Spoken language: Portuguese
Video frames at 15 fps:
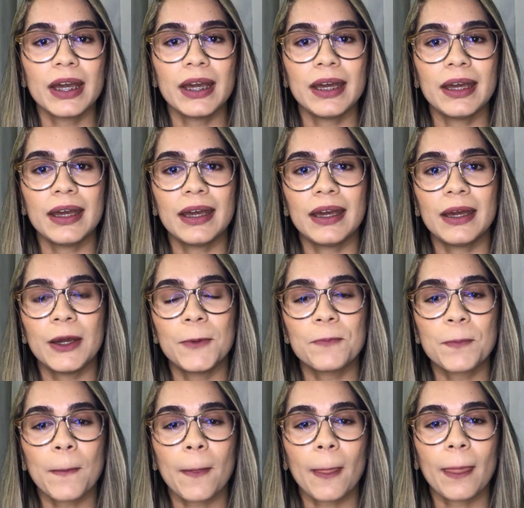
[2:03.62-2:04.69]

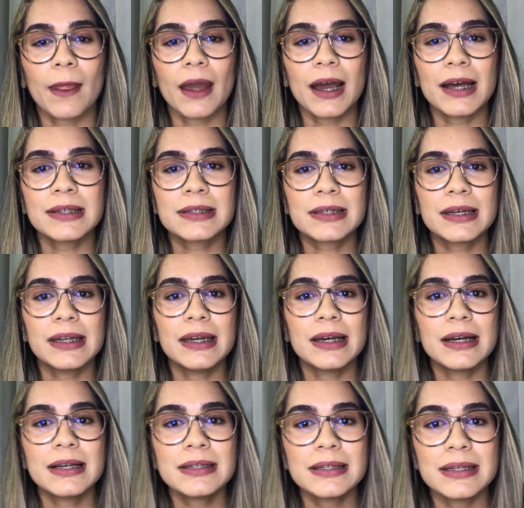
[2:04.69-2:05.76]
é, as
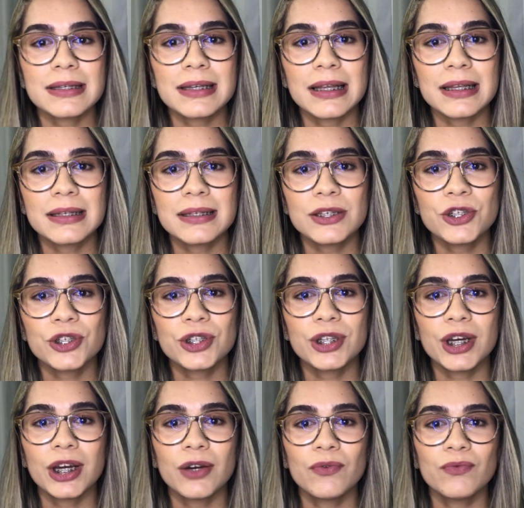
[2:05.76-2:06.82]
crianças elas
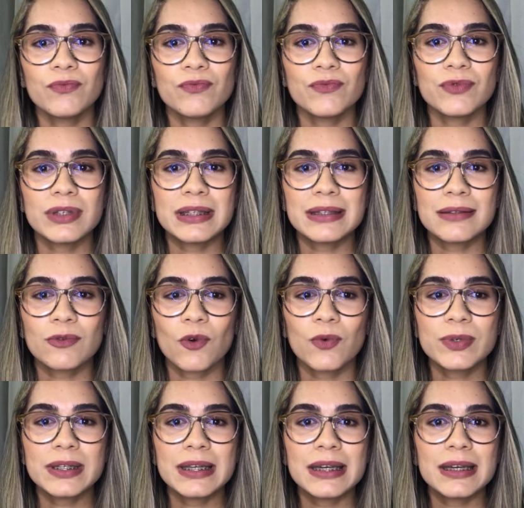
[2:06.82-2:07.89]
estão
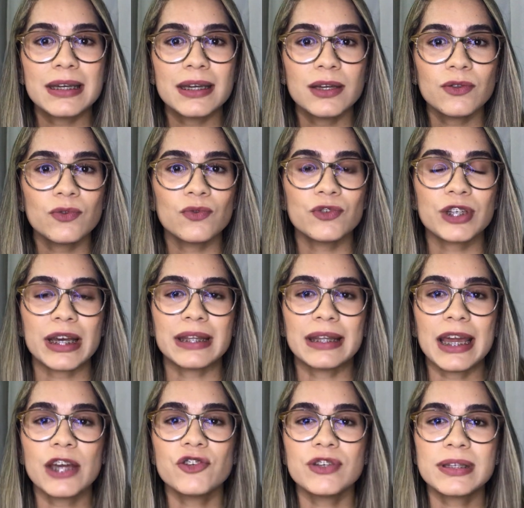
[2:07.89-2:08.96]
conseguindo já
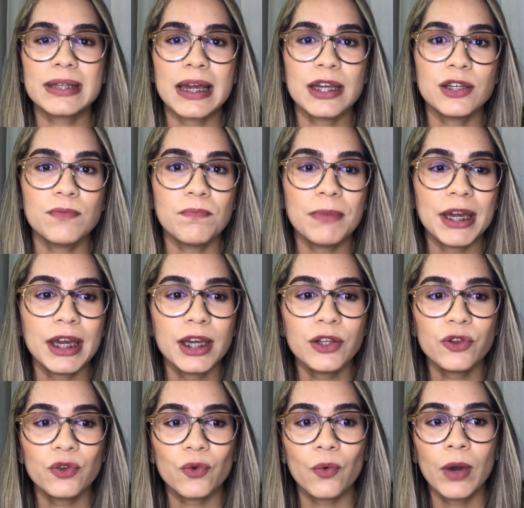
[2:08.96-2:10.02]
ter
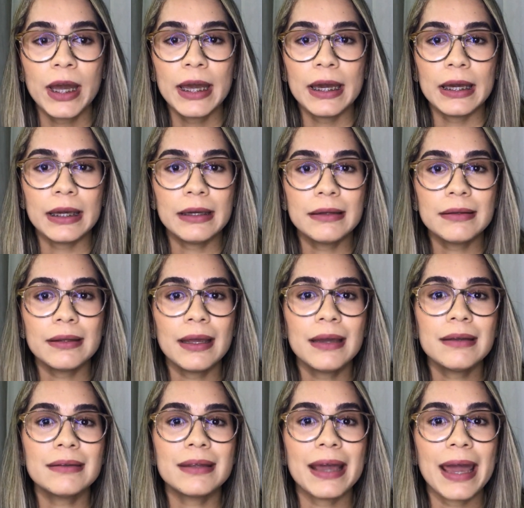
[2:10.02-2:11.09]
discernimento e
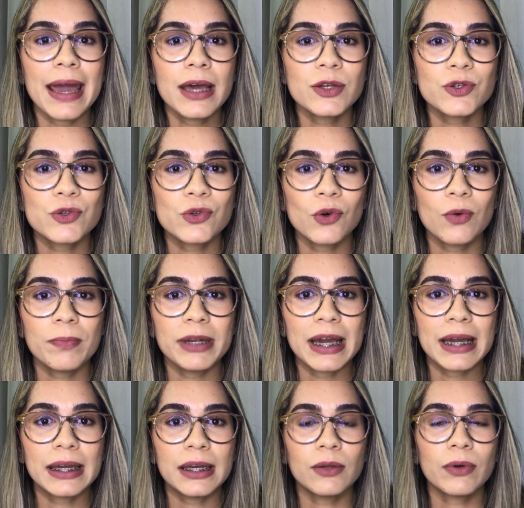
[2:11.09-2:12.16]
entender sobre
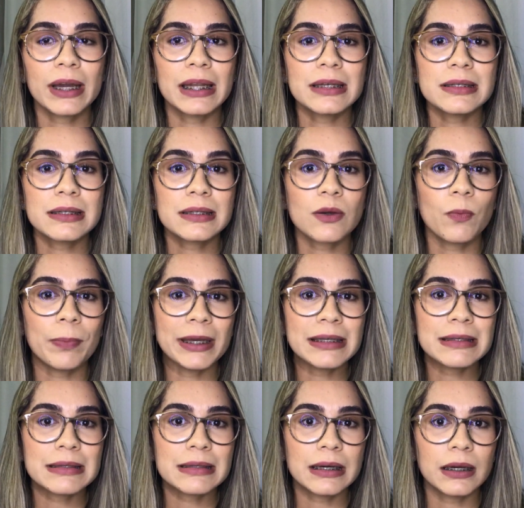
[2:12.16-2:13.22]
aquilo que elas estão
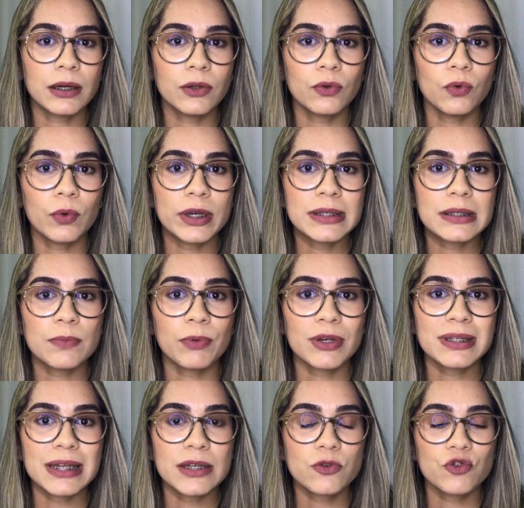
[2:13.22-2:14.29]
pensando, esse
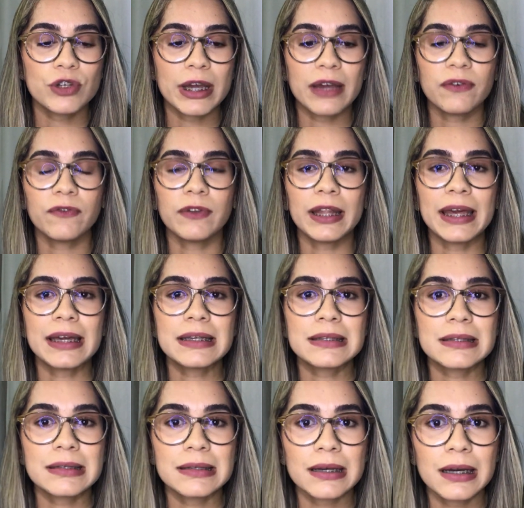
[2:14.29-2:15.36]
processo de
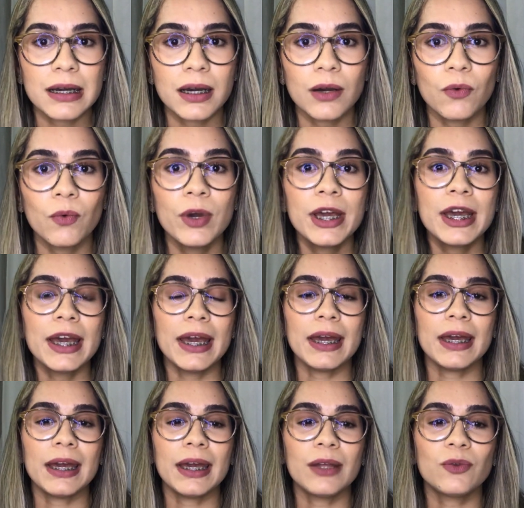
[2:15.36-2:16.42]
reflexão,
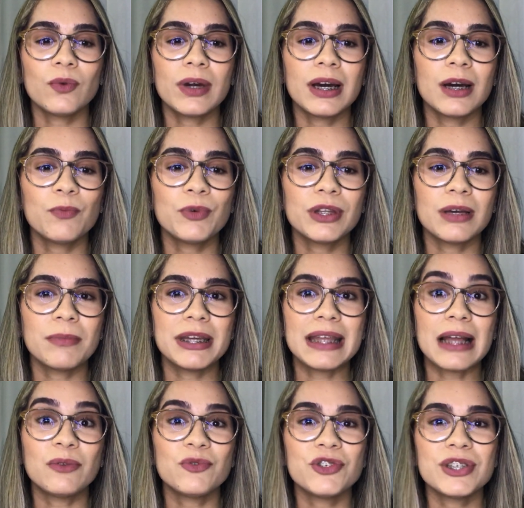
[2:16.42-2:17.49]
é, no campo também
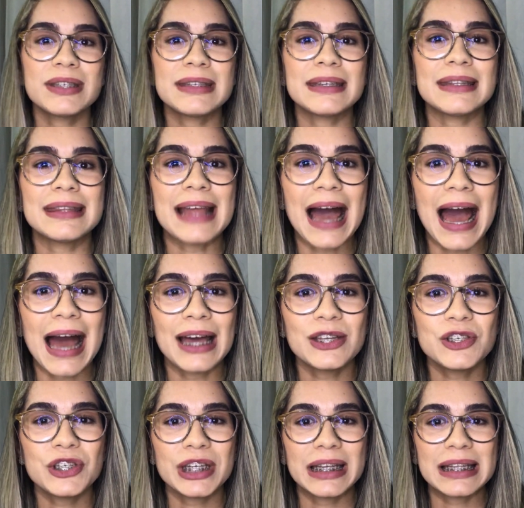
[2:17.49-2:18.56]
da
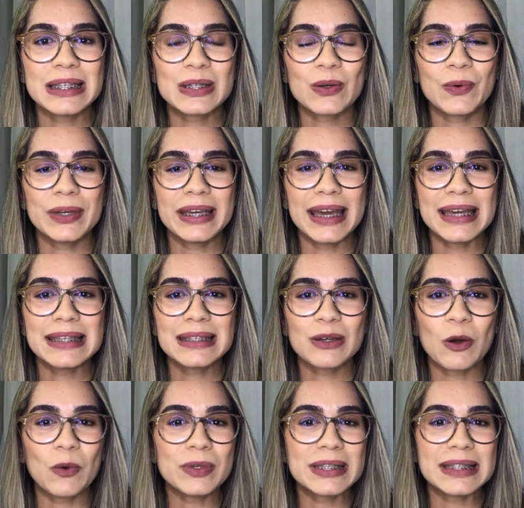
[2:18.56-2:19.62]
ludicidade, elas
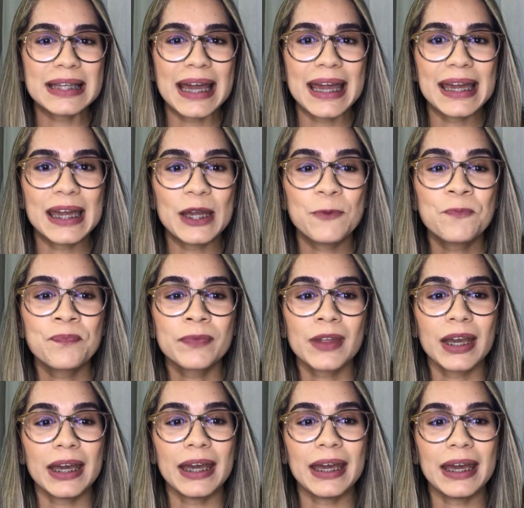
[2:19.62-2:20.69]
conhecem, conseguem
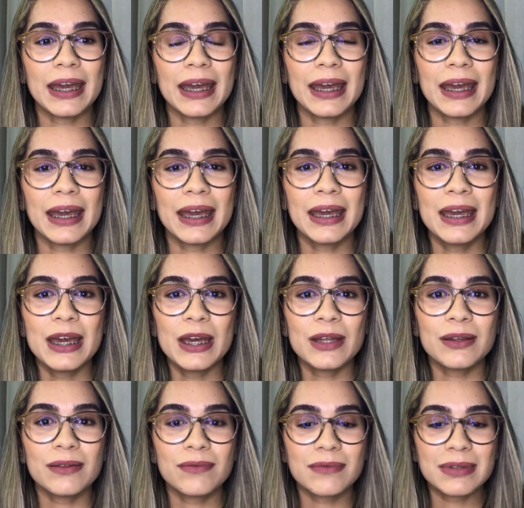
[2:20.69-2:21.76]
é,
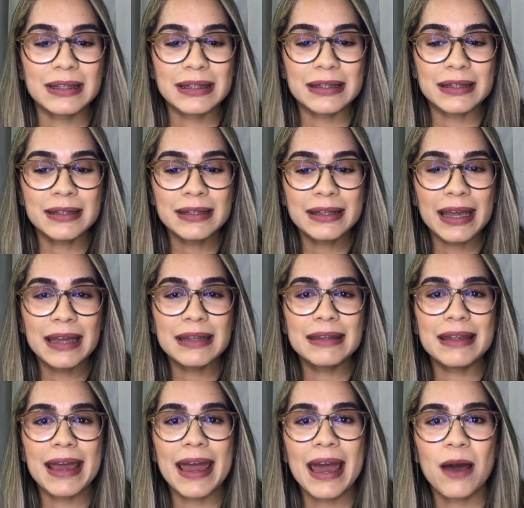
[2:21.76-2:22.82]

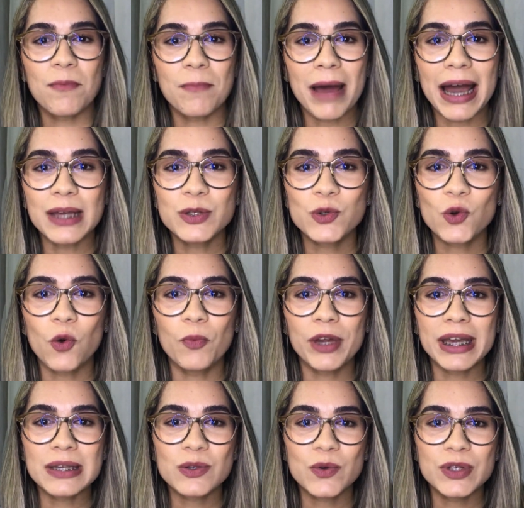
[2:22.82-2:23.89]
entender mais como
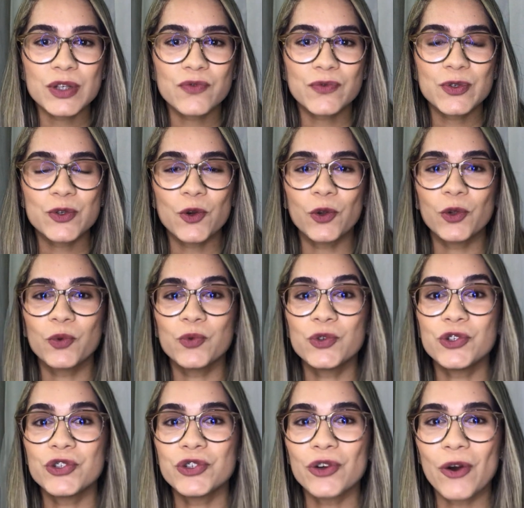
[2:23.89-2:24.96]
que as coisas funcionam
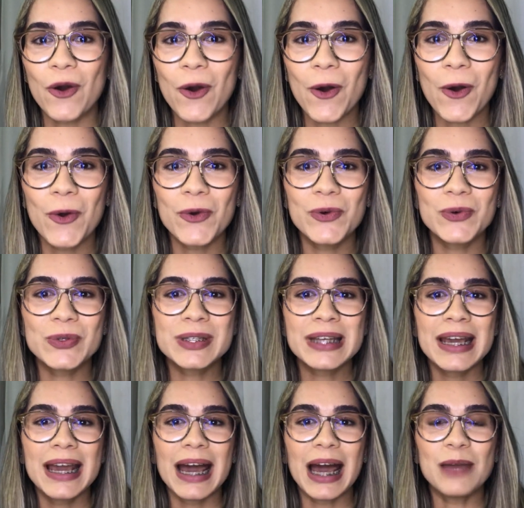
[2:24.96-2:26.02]
nos jogos,
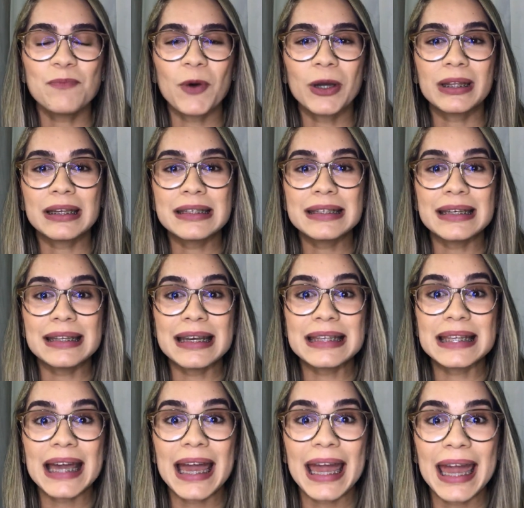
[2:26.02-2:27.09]
a importância
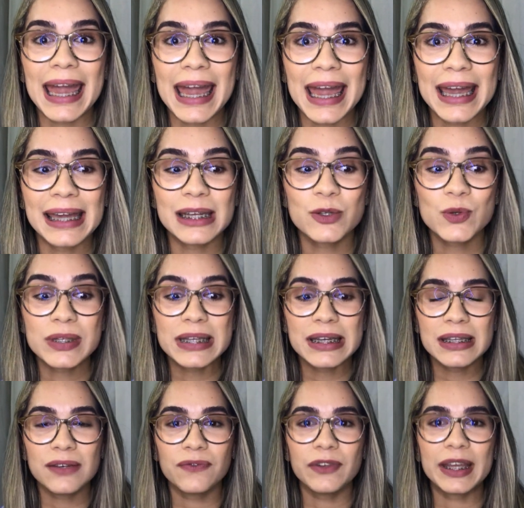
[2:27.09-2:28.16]
das regras, o
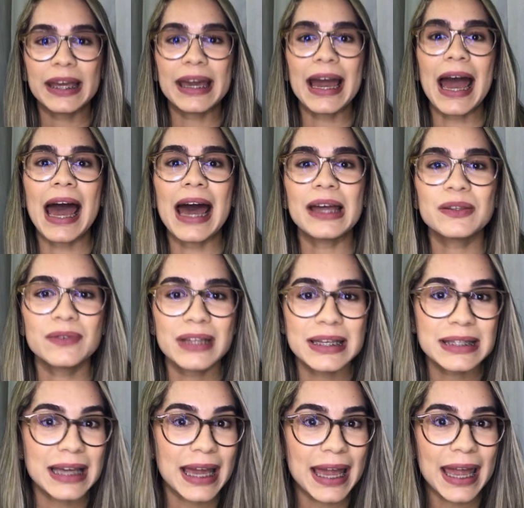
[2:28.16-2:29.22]
significado
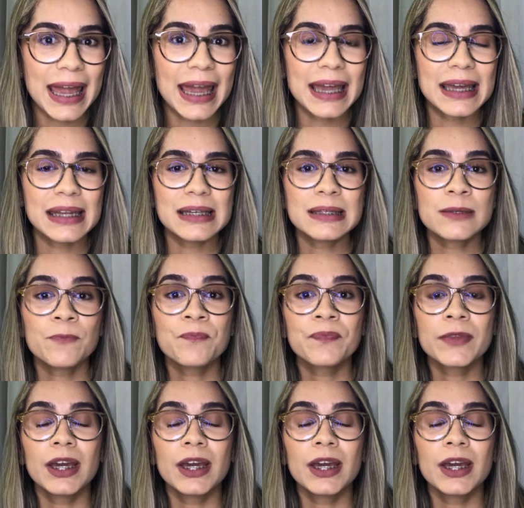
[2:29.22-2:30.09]
das regras.